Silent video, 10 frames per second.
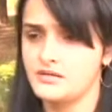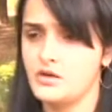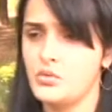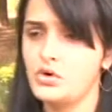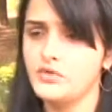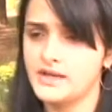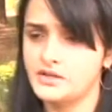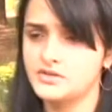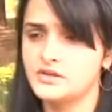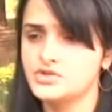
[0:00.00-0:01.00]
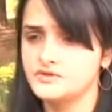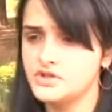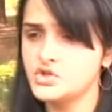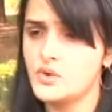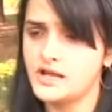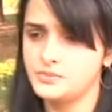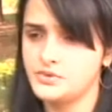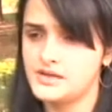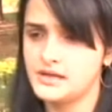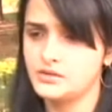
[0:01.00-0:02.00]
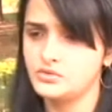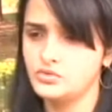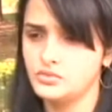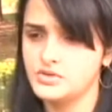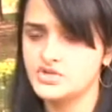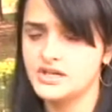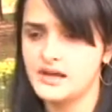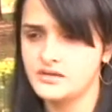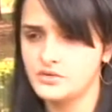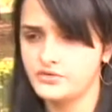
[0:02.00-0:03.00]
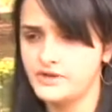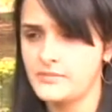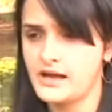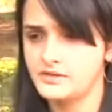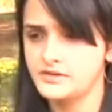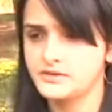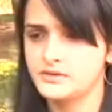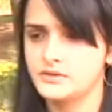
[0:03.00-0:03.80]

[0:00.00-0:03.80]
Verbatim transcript: Então houve uma redução de 24% no número de casos confirmados.